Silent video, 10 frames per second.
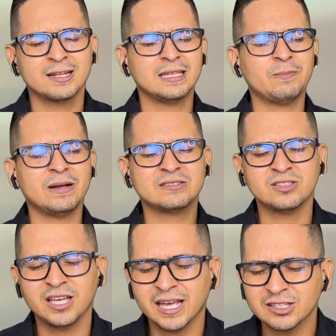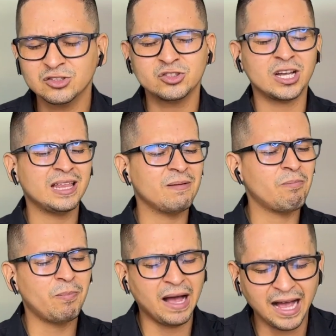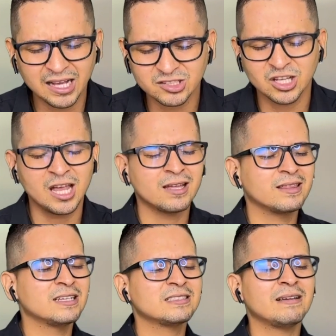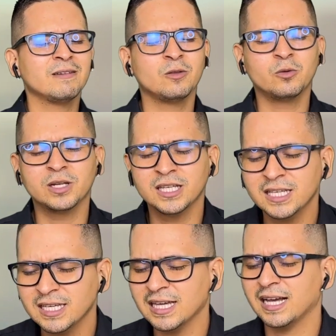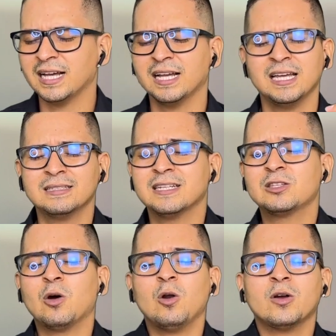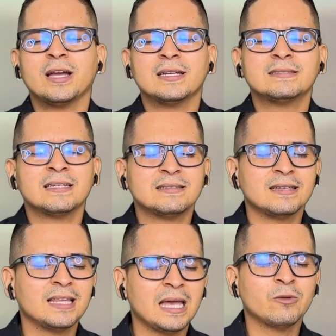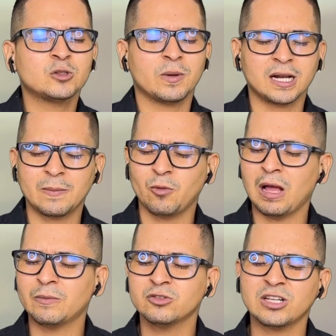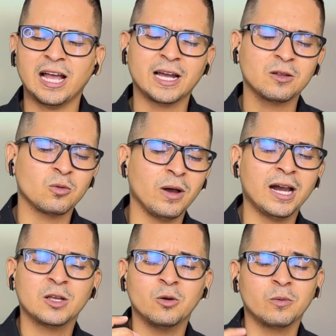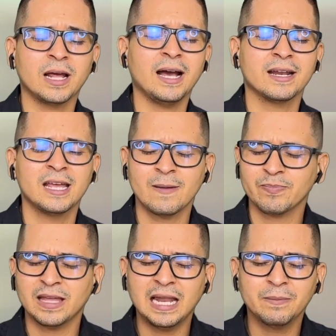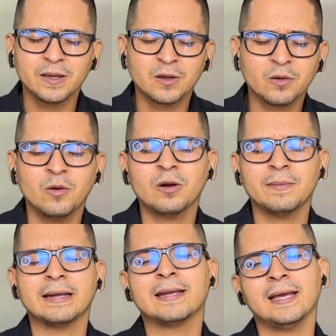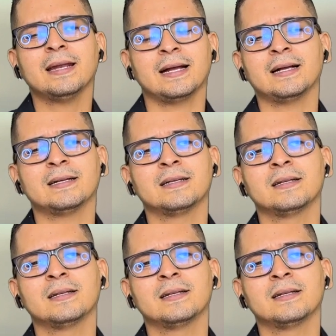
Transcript: de paciencia, de paz, de sabiduría, de todo lo que necesitemos para que podamos actuar y obrar de la mejor manera